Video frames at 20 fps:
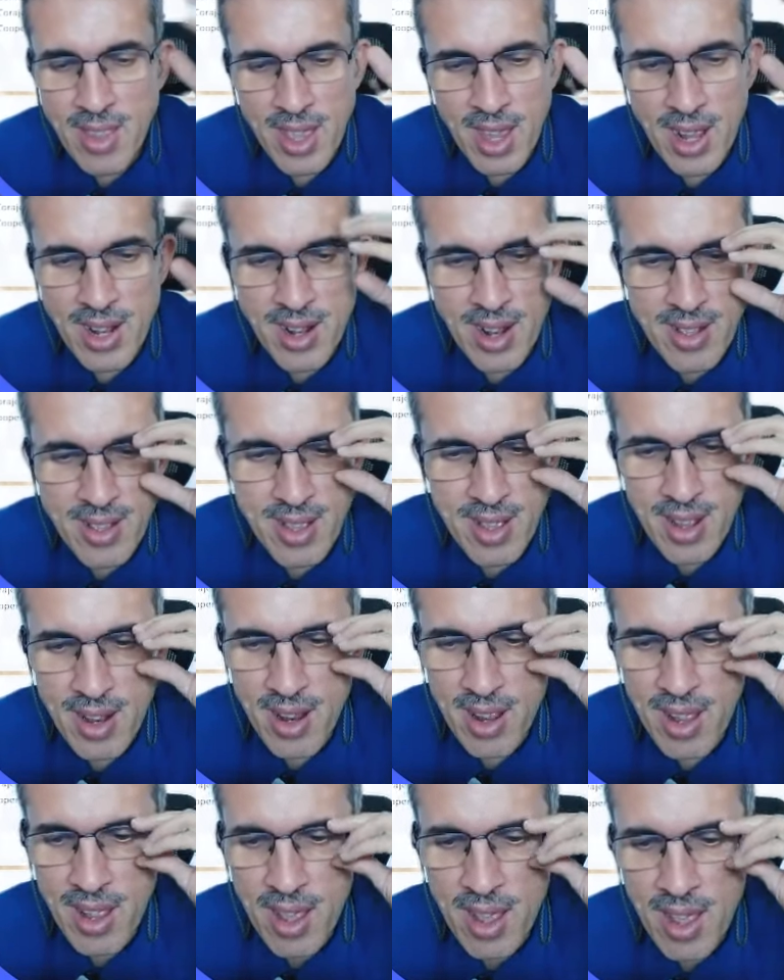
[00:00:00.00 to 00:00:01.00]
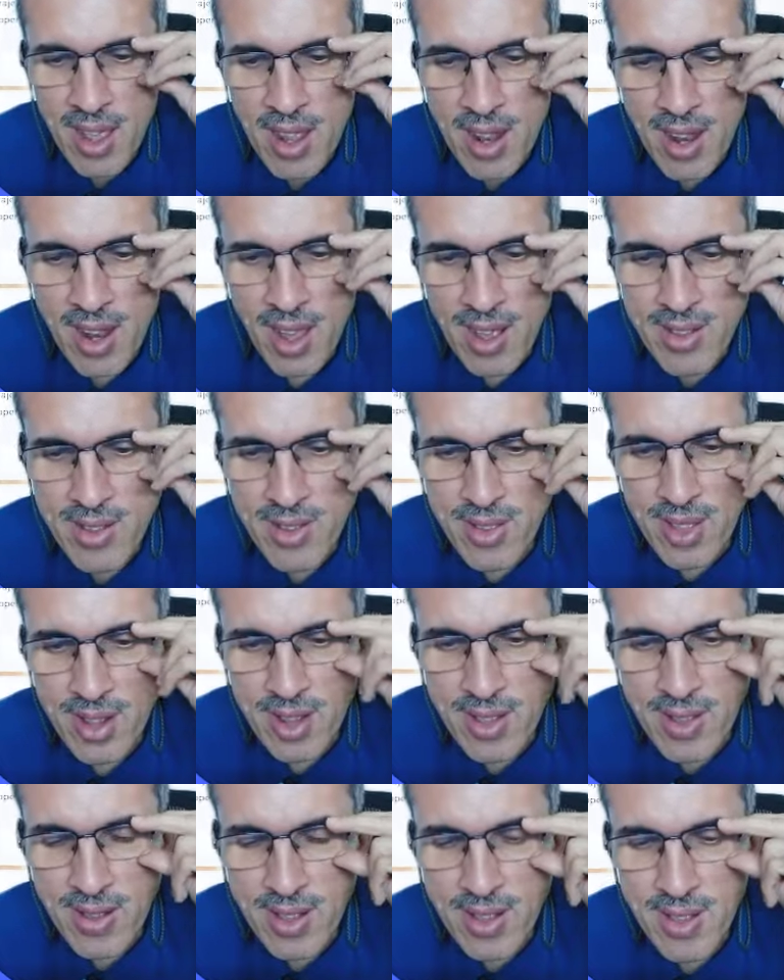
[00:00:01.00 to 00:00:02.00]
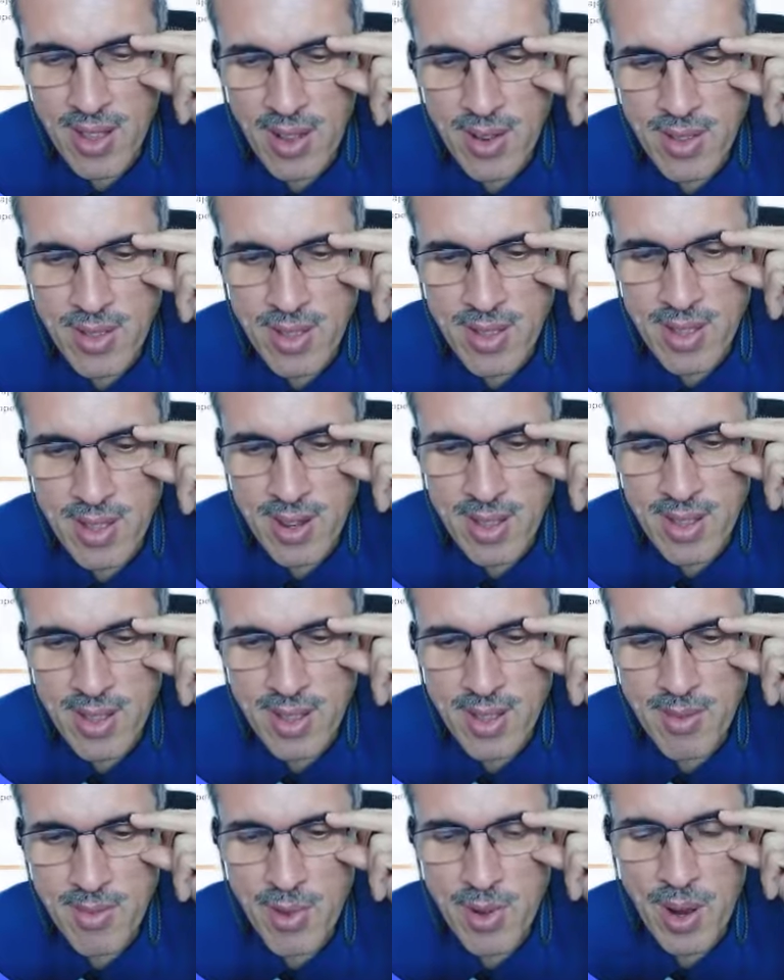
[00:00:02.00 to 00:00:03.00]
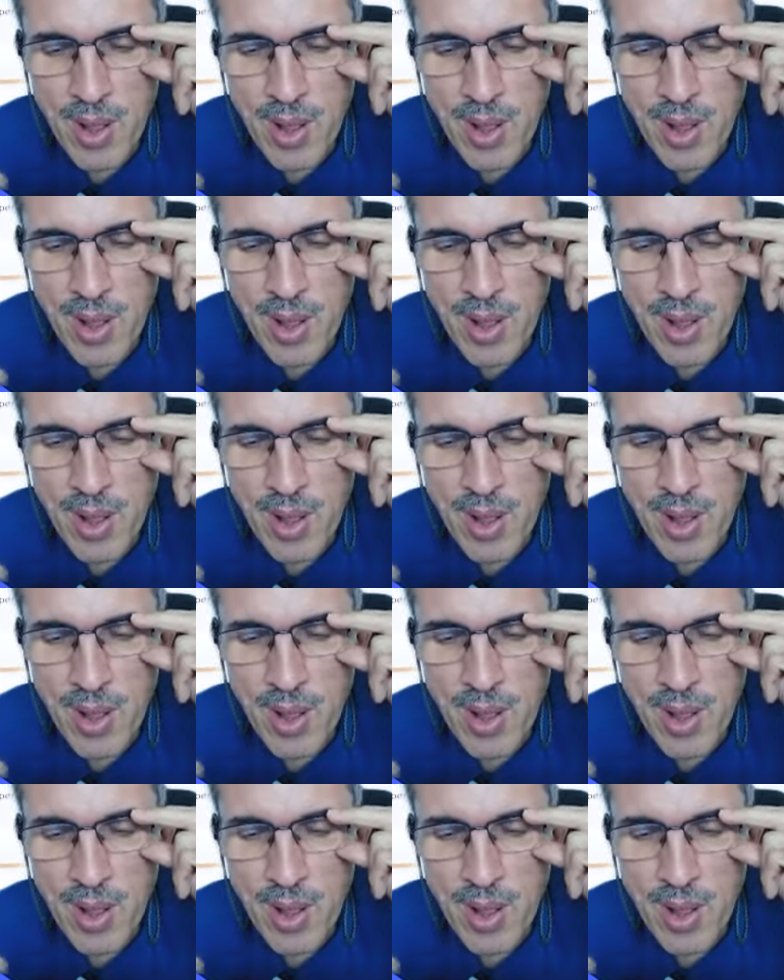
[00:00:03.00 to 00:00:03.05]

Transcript: de ganarse la exoneración hasta los intereses de